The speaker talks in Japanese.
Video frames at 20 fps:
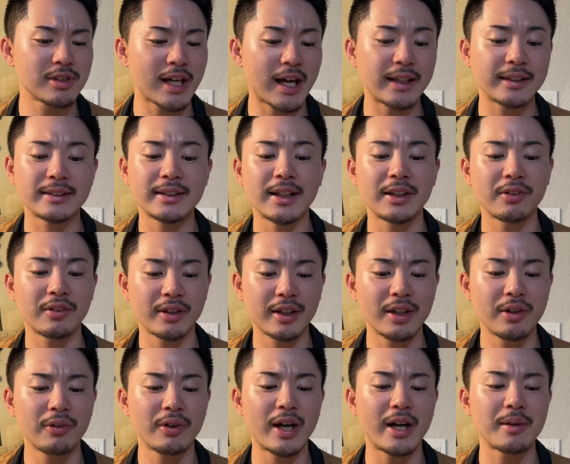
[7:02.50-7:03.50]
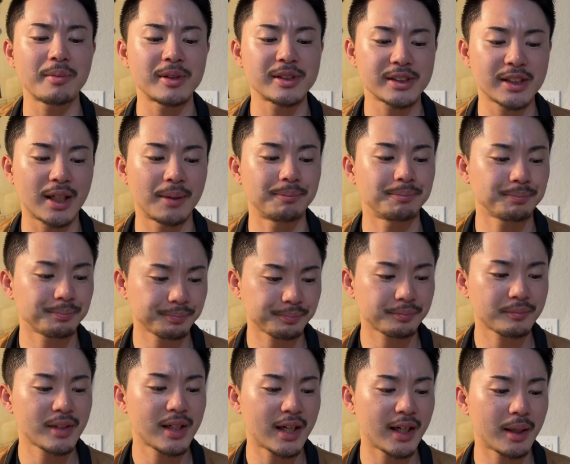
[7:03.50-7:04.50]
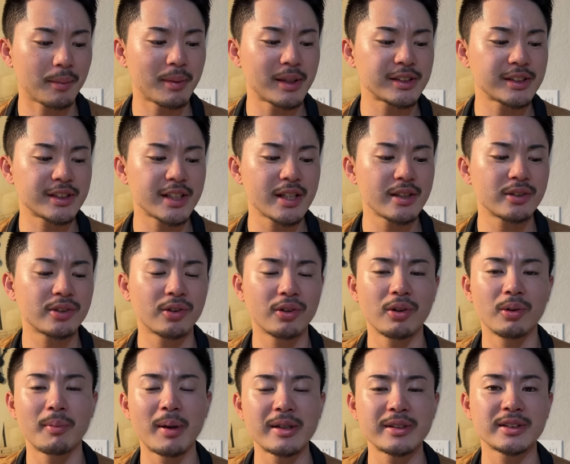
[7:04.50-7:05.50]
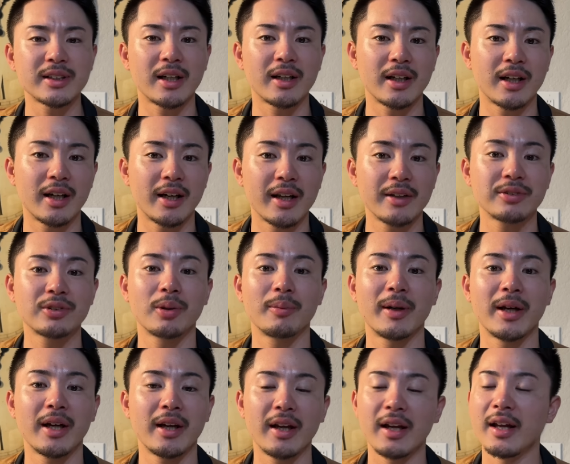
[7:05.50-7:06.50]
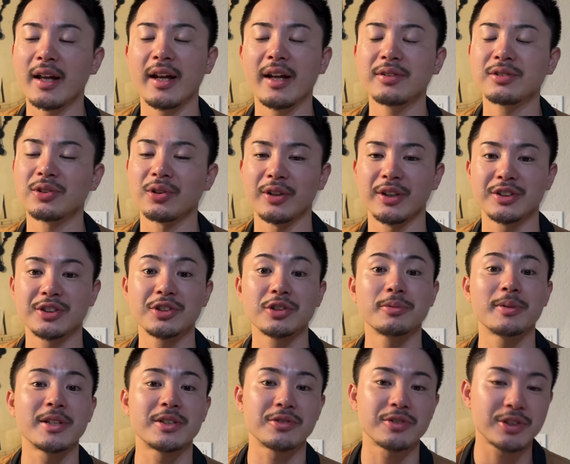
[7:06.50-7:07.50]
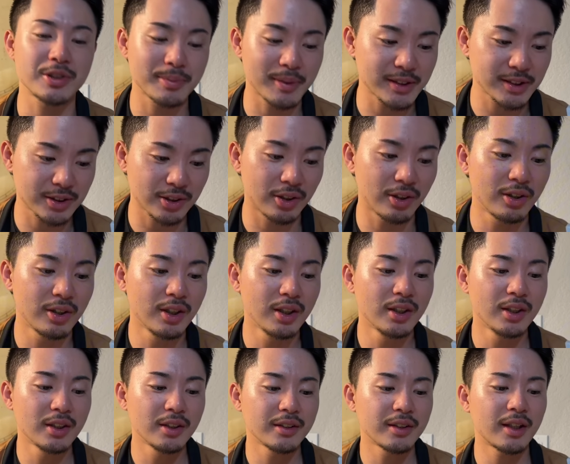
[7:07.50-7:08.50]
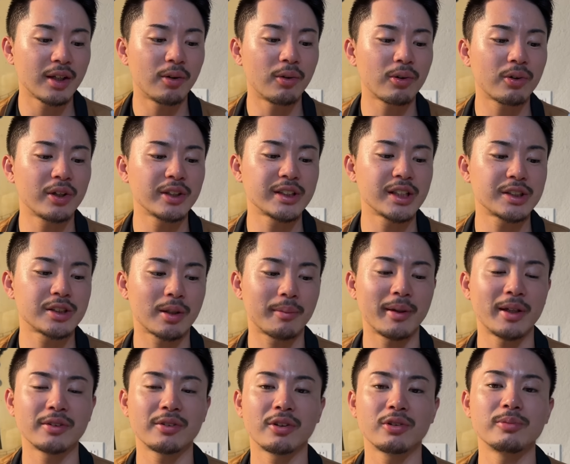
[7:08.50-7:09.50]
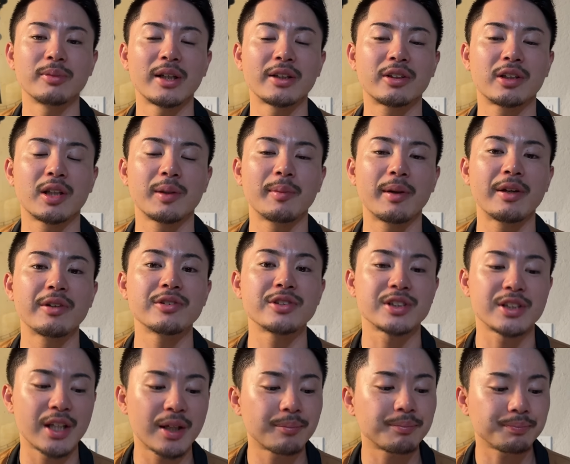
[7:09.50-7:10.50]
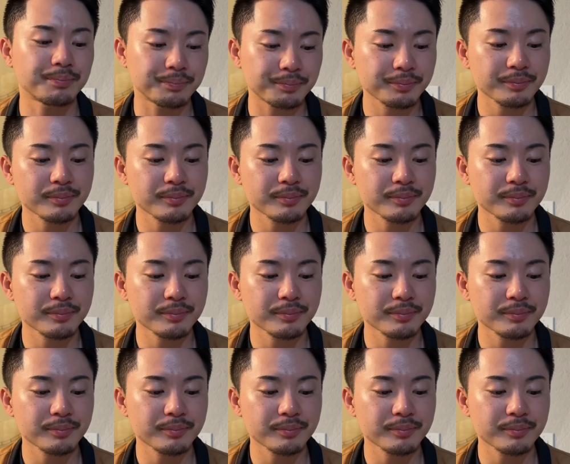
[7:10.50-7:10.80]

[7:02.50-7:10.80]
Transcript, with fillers: があったりとかね、いろいろありました。はい、まず先頭、丸さんがレフト前、えー、レフトにツーベース打ちますと。で、奥コ選手がバントがうまく決めるんですね。